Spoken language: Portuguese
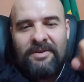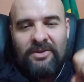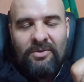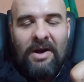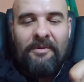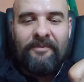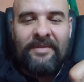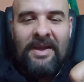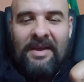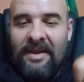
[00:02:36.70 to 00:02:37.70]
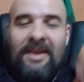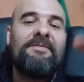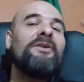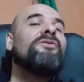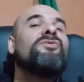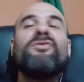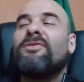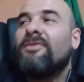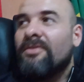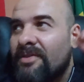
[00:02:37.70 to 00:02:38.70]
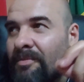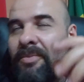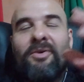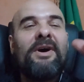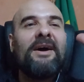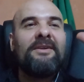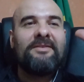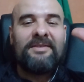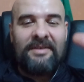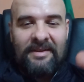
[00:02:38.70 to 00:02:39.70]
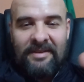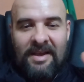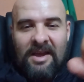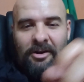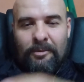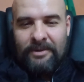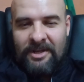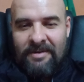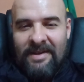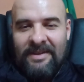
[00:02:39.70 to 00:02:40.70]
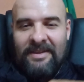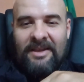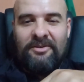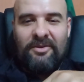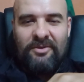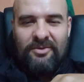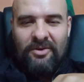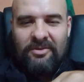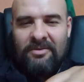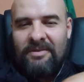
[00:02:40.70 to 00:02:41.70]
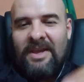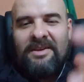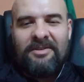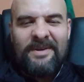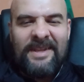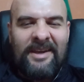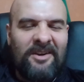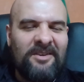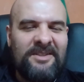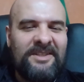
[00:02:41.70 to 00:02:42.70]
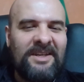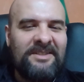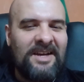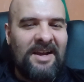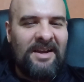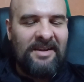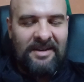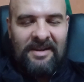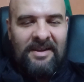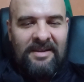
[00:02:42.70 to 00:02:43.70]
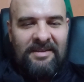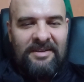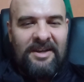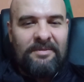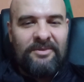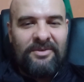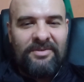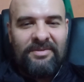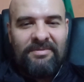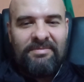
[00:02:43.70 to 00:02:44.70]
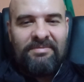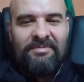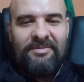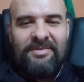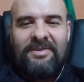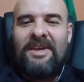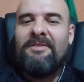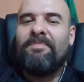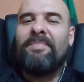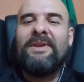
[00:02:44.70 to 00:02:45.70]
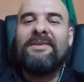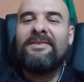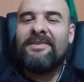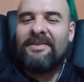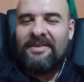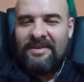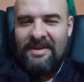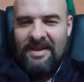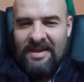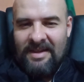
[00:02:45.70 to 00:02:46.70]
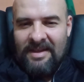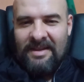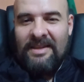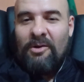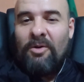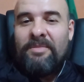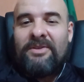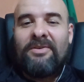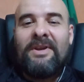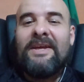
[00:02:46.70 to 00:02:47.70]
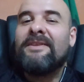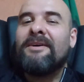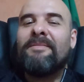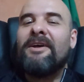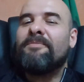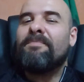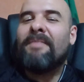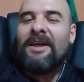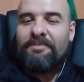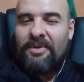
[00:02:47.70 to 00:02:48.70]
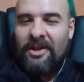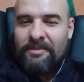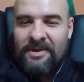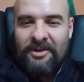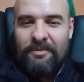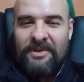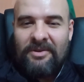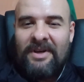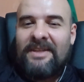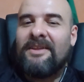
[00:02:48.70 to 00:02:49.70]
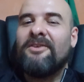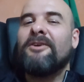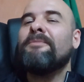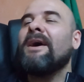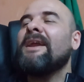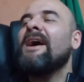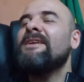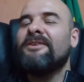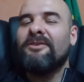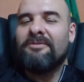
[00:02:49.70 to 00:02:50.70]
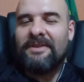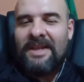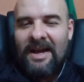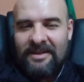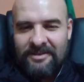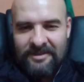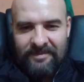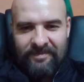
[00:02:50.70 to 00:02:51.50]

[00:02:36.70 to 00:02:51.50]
virtual e levando sustos, se empolgando, como se estivessem dentro do jogo. E isso é uma tecnologia já, digamos, simples, não obsoleta, mas mais próxima de ser obsoleta do que uma grande novidade.